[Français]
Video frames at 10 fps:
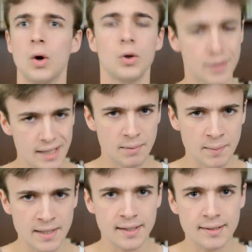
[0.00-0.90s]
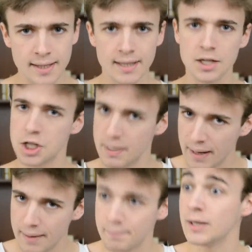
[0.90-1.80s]
Le désir mimétique c'est je l'ai
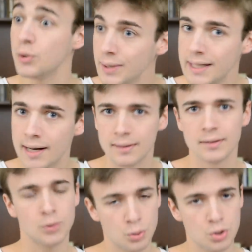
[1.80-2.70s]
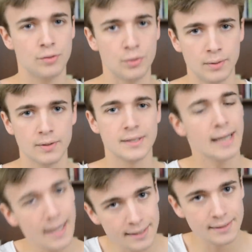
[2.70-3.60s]
pas, mais lui là donc je le veux. C'est
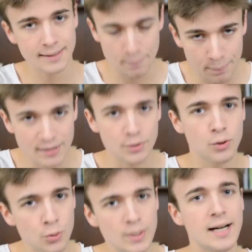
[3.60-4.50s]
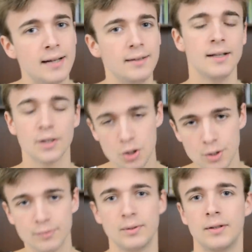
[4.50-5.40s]
c'est parce que lui là que je
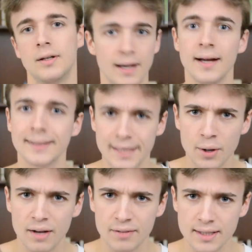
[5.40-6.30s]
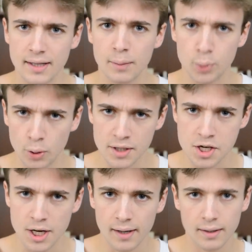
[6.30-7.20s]
le veux. D'ailleurs à vrai dire pour René
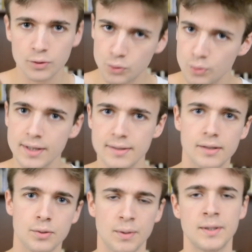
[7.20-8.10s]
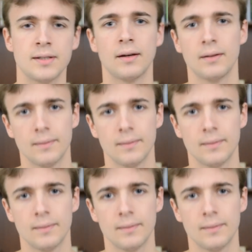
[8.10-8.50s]
Girard tous les désirs sont mimétiques.